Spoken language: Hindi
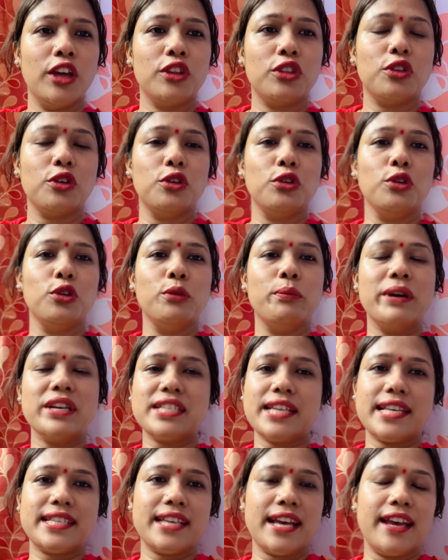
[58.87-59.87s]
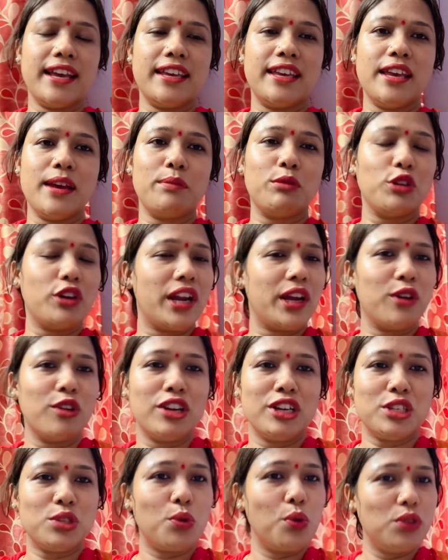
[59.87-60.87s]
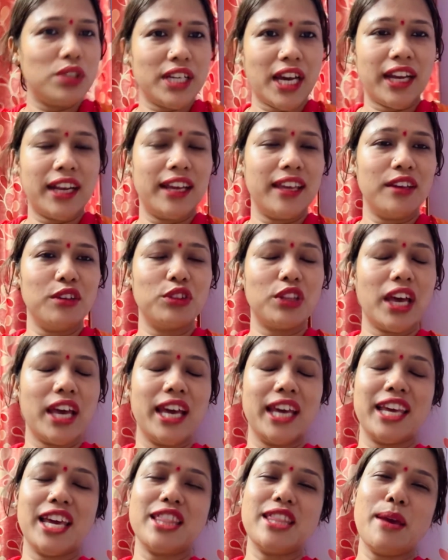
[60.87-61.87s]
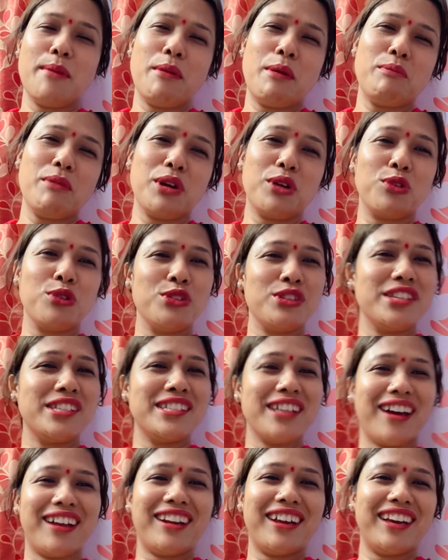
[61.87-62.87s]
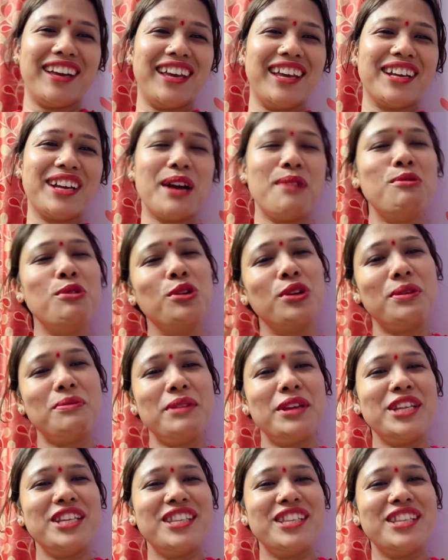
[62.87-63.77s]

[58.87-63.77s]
तो बस ऐसा है कि अब तो रेगुलर स्कूल जाना ही होता है कहती है मम्मा रोज ही जाना है कब होगी मेरी